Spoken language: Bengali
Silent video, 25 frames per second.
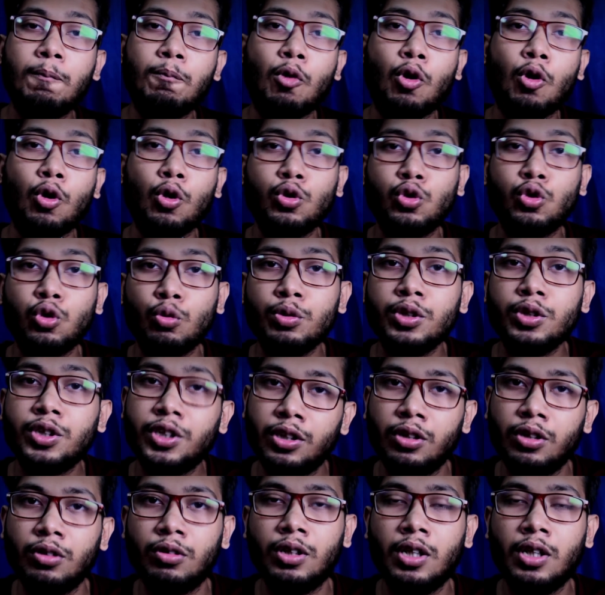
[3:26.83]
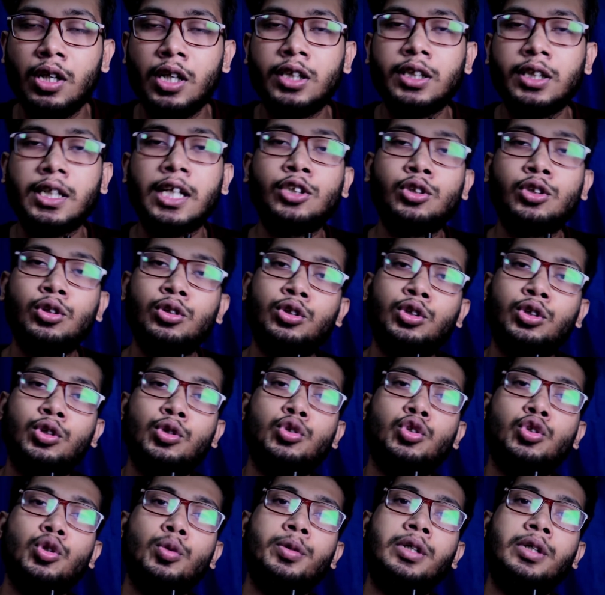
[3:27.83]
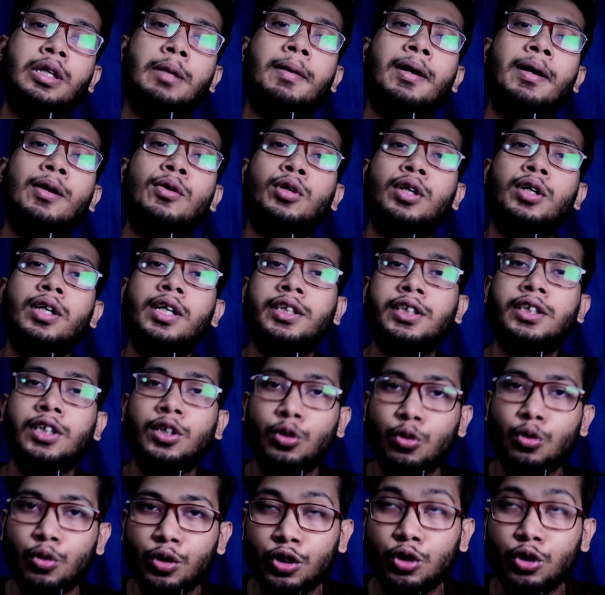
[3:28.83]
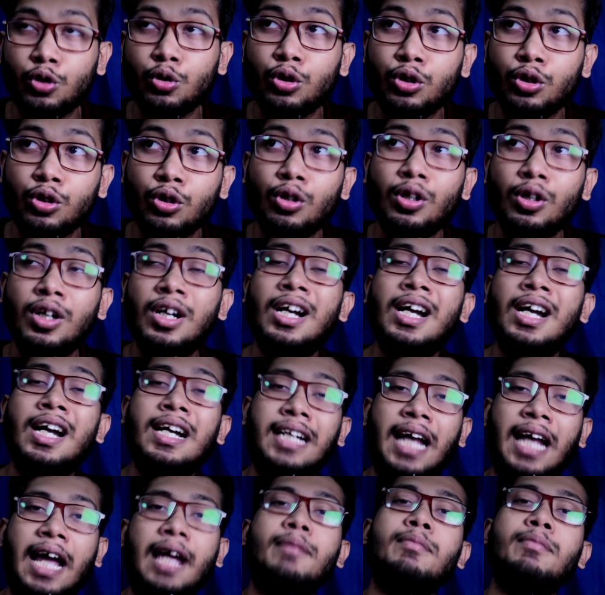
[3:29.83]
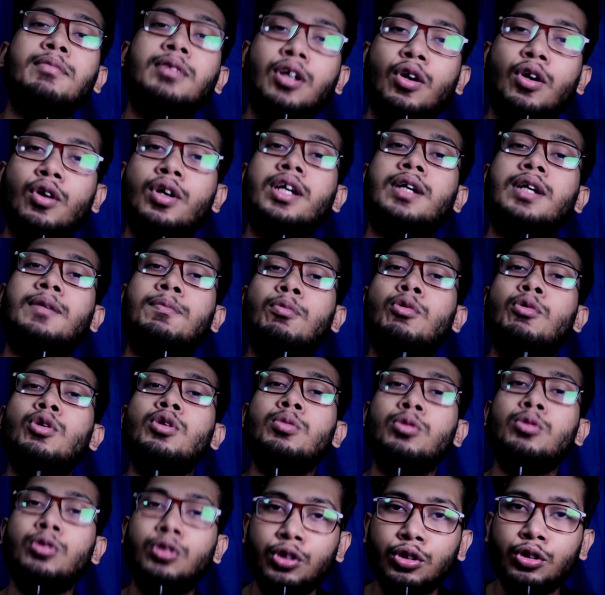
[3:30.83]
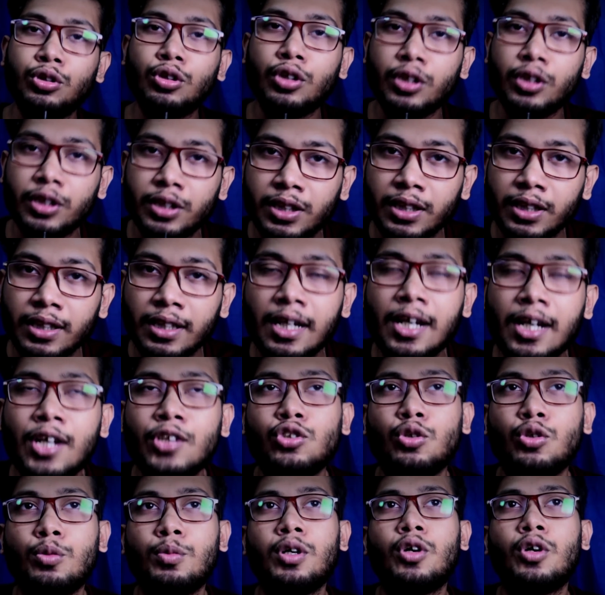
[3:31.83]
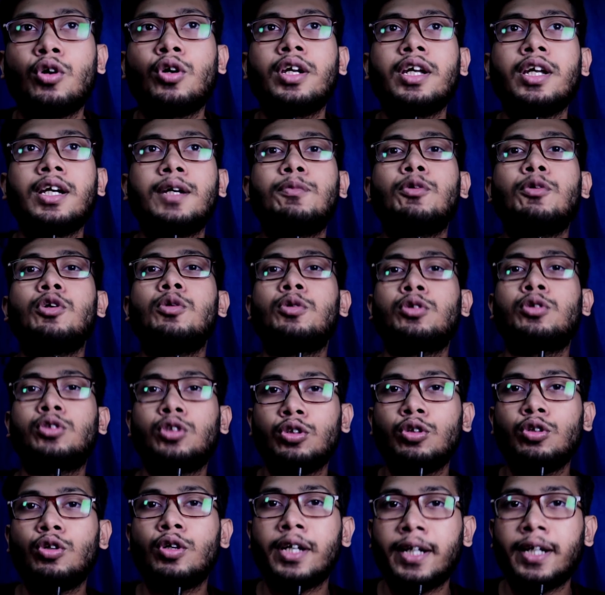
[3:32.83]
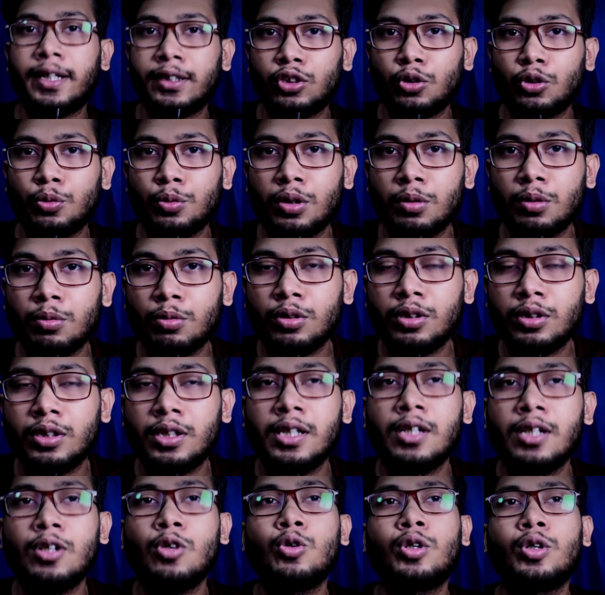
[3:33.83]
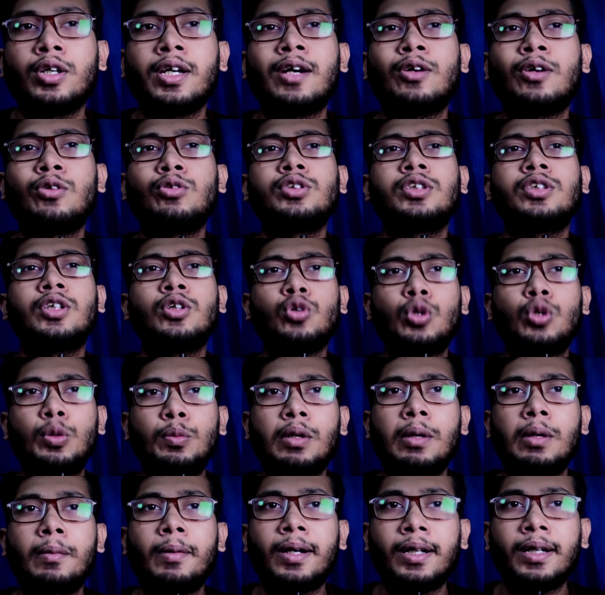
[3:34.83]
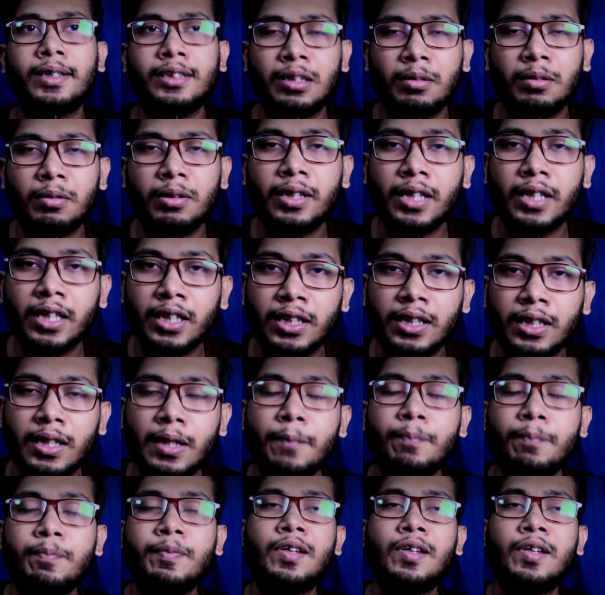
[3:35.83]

বড় ছবি ছিল তা সত্ত্বেও ছবিটা ভালো কালেকশন করেছে যদিও টাইমটা অনেক পরিবর্তিত হয়েছে সময় অনেক পরিবর্তন ঘটে গেছে সময়ের মধ্যে লোকে এখন সেরকমভাবে বাংলা সিনেমা দেখছে না